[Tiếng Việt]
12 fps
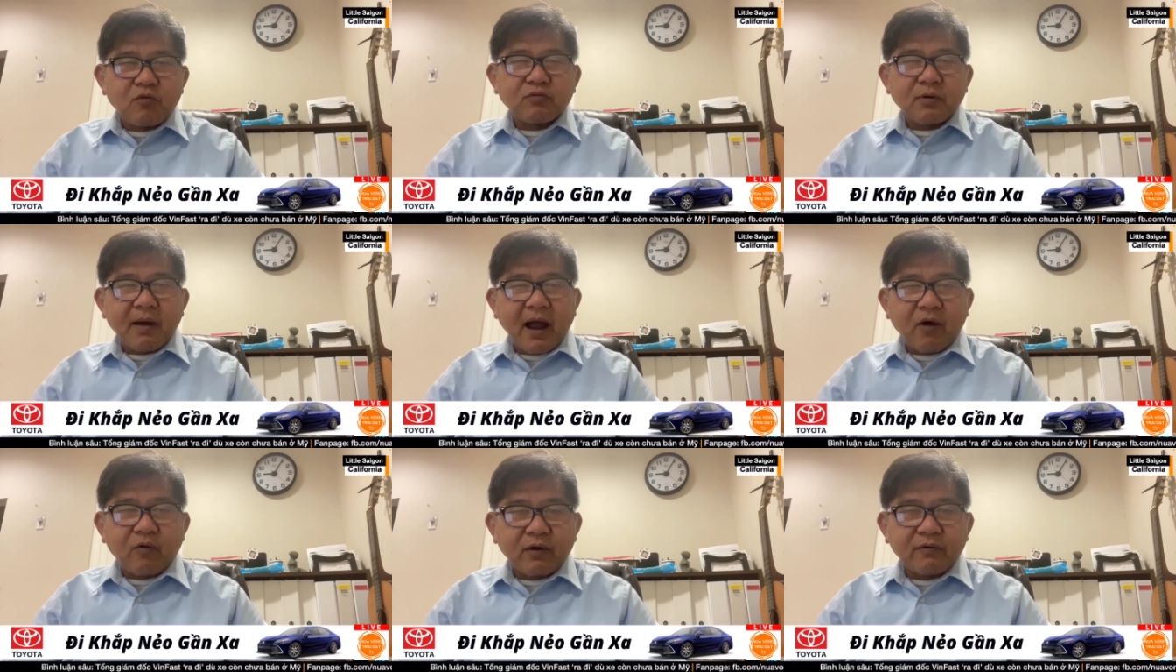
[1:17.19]
chung với
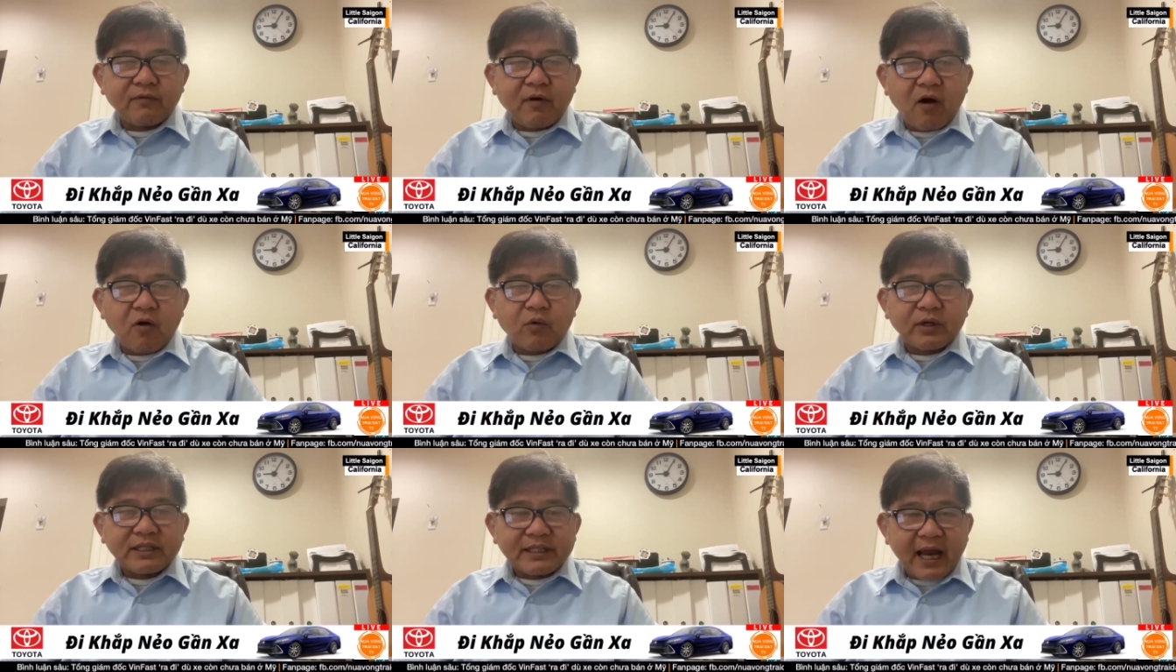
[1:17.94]
bà Nguyễn Võ
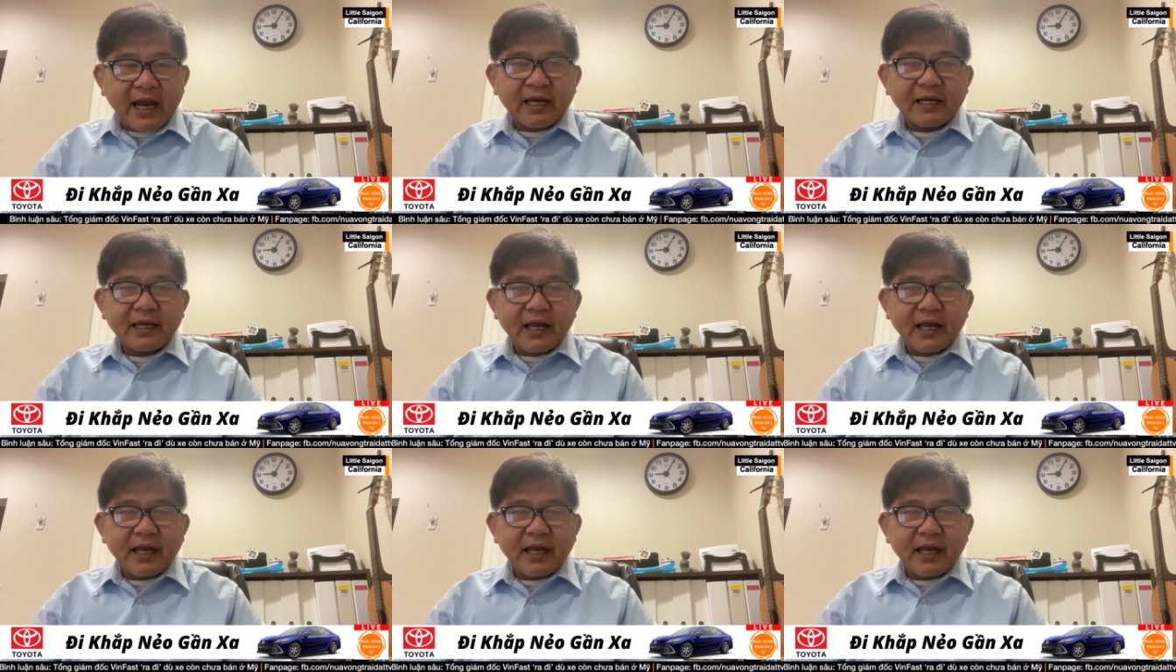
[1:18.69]
Quỳnh Trang